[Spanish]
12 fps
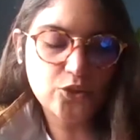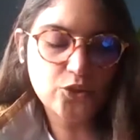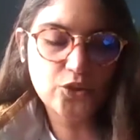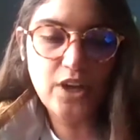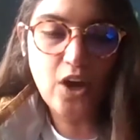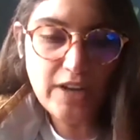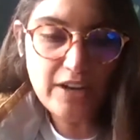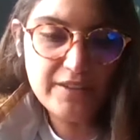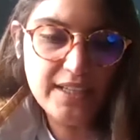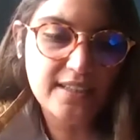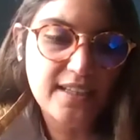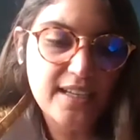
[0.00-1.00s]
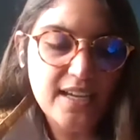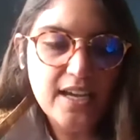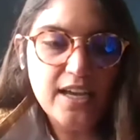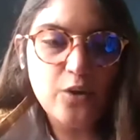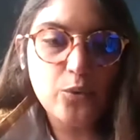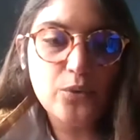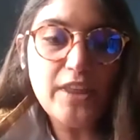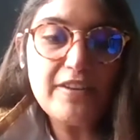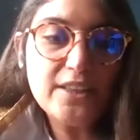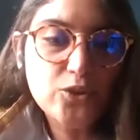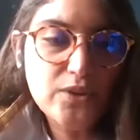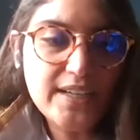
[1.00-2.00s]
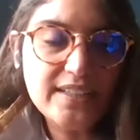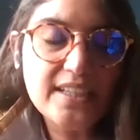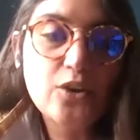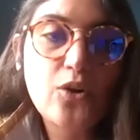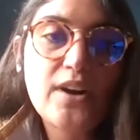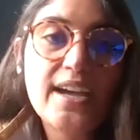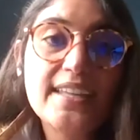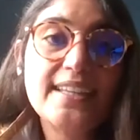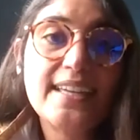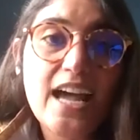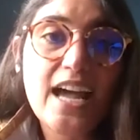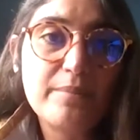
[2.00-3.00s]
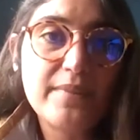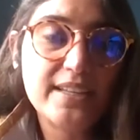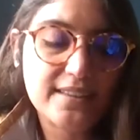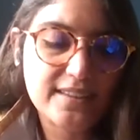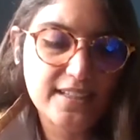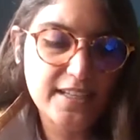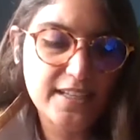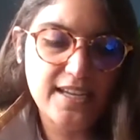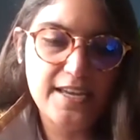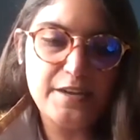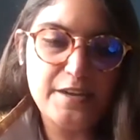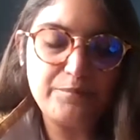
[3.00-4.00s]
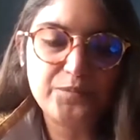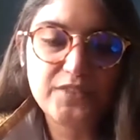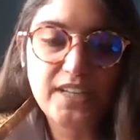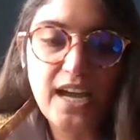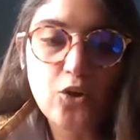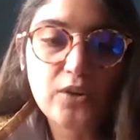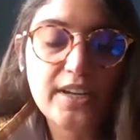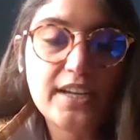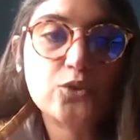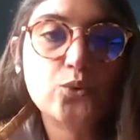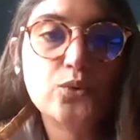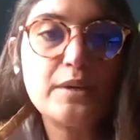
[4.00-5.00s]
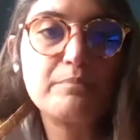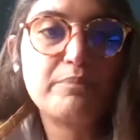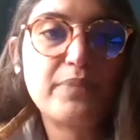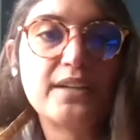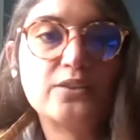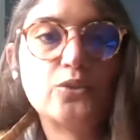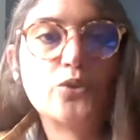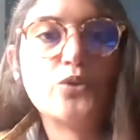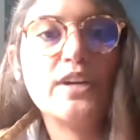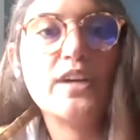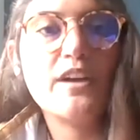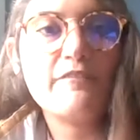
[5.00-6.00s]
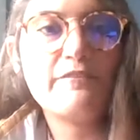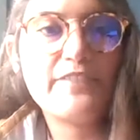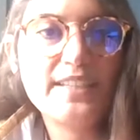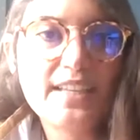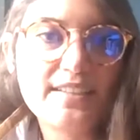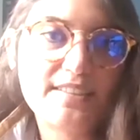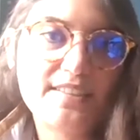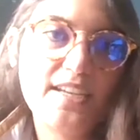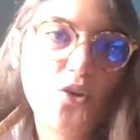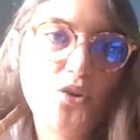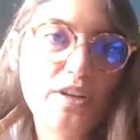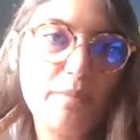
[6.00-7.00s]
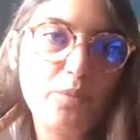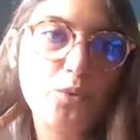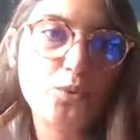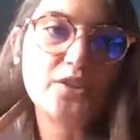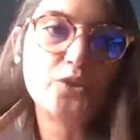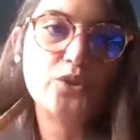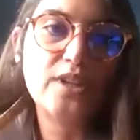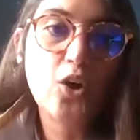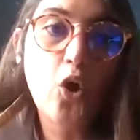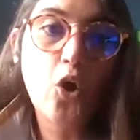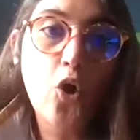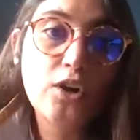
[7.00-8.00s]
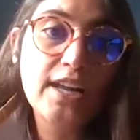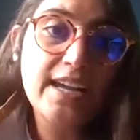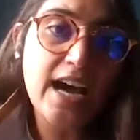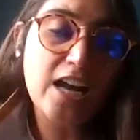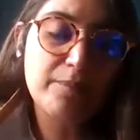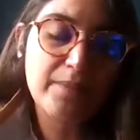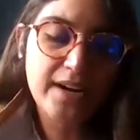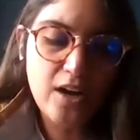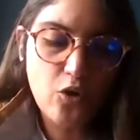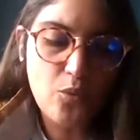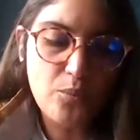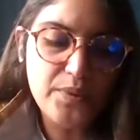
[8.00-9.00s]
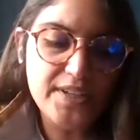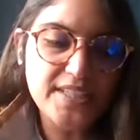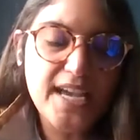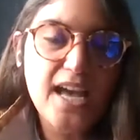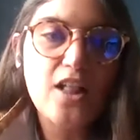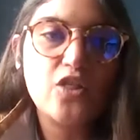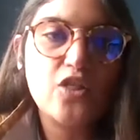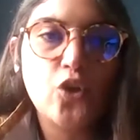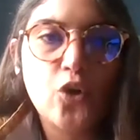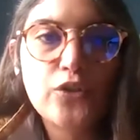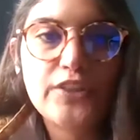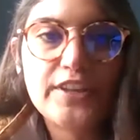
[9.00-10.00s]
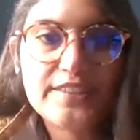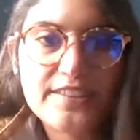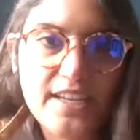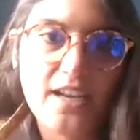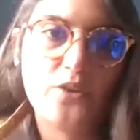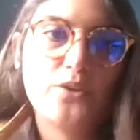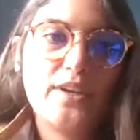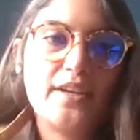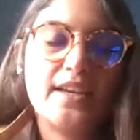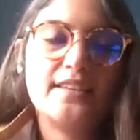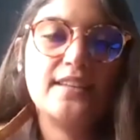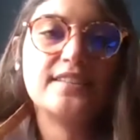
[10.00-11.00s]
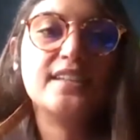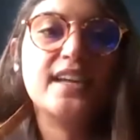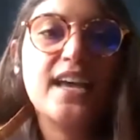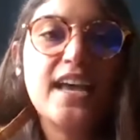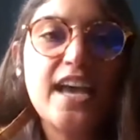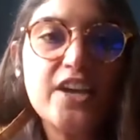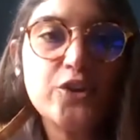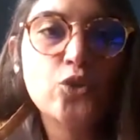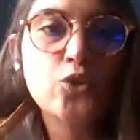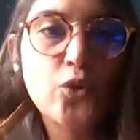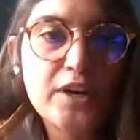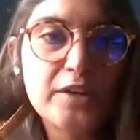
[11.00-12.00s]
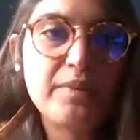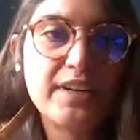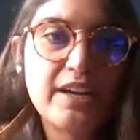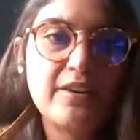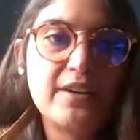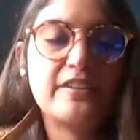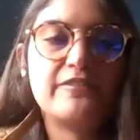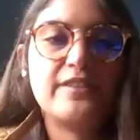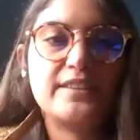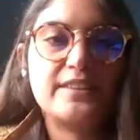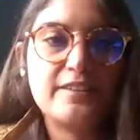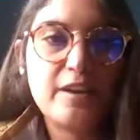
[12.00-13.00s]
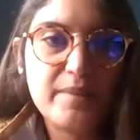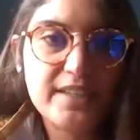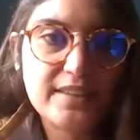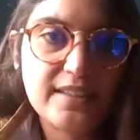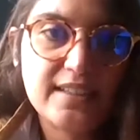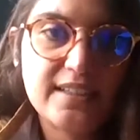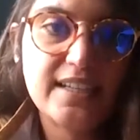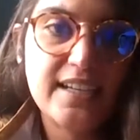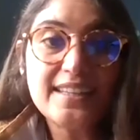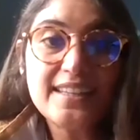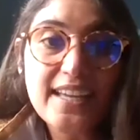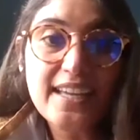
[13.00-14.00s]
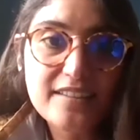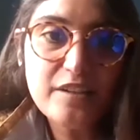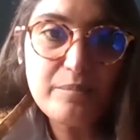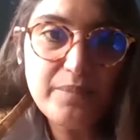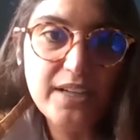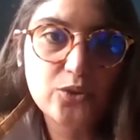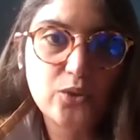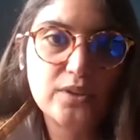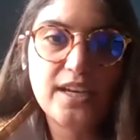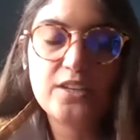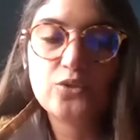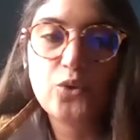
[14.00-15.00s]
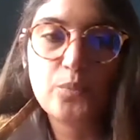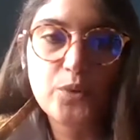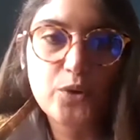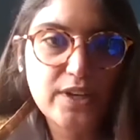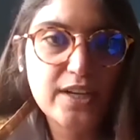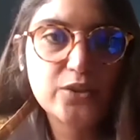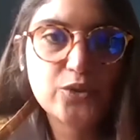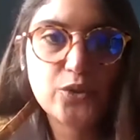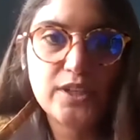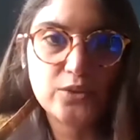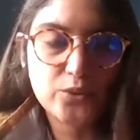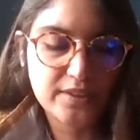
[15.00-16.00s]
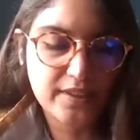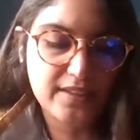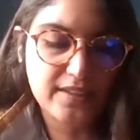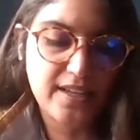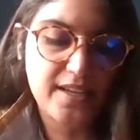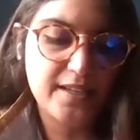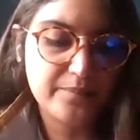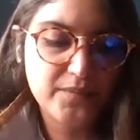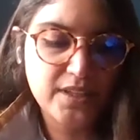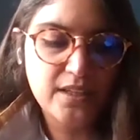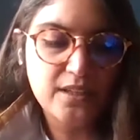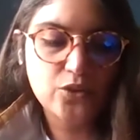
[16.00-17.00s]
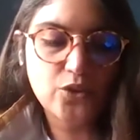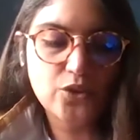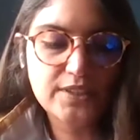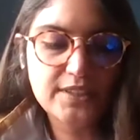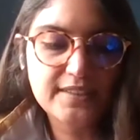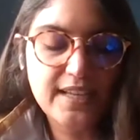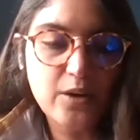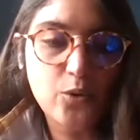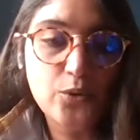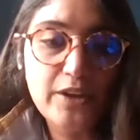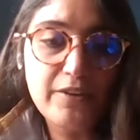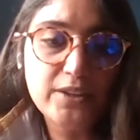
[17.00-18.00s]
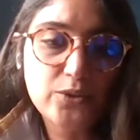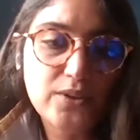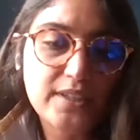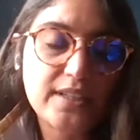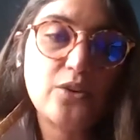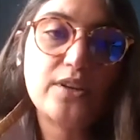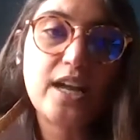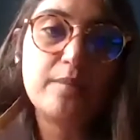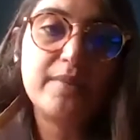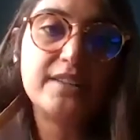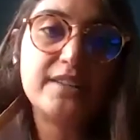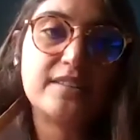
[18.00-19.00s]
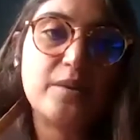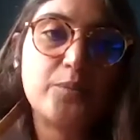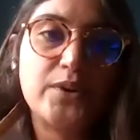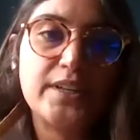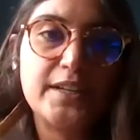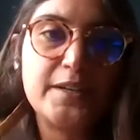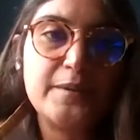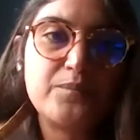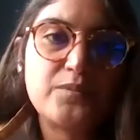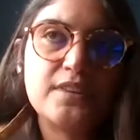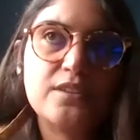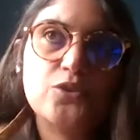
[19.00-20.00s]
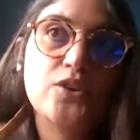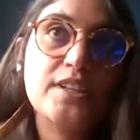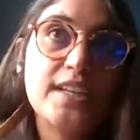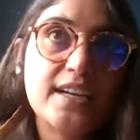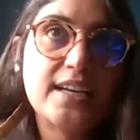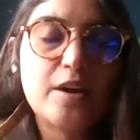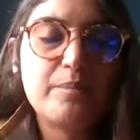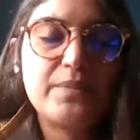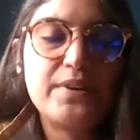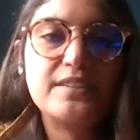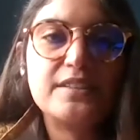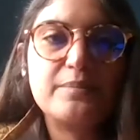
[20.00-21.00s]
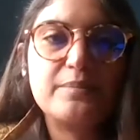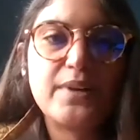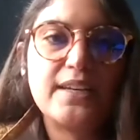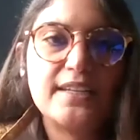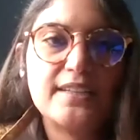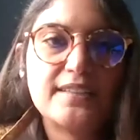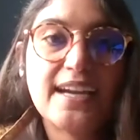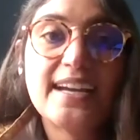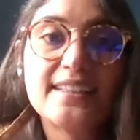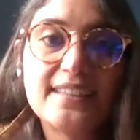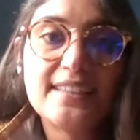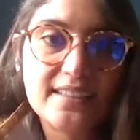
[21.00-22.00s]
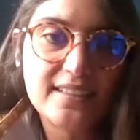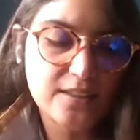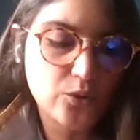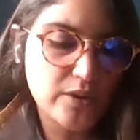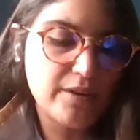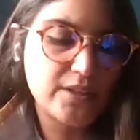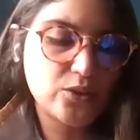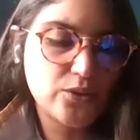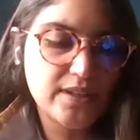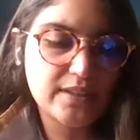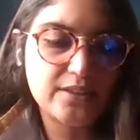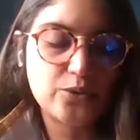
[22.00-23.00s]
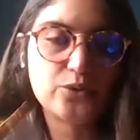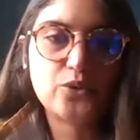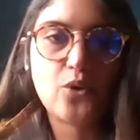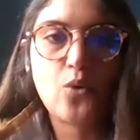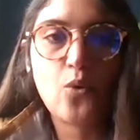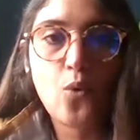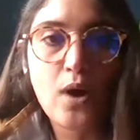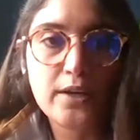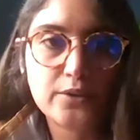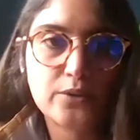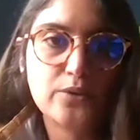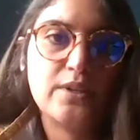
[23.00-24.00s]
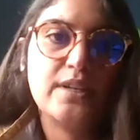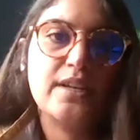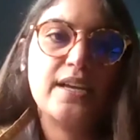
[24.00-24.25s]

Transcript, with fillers: Entonces, ahora bien, un evento de riesgo generalmente em, trae lo que es un impacto financiero, reputacional o legal para la compañía no deseado. Es decir, ellos no esperaban que efectivamente tener este impacto en, sus procesos y en su estrategia. Entonces, un evento de riesgo realmente se puede, yo diría que las principales características de un evento de riesgo son cuatro.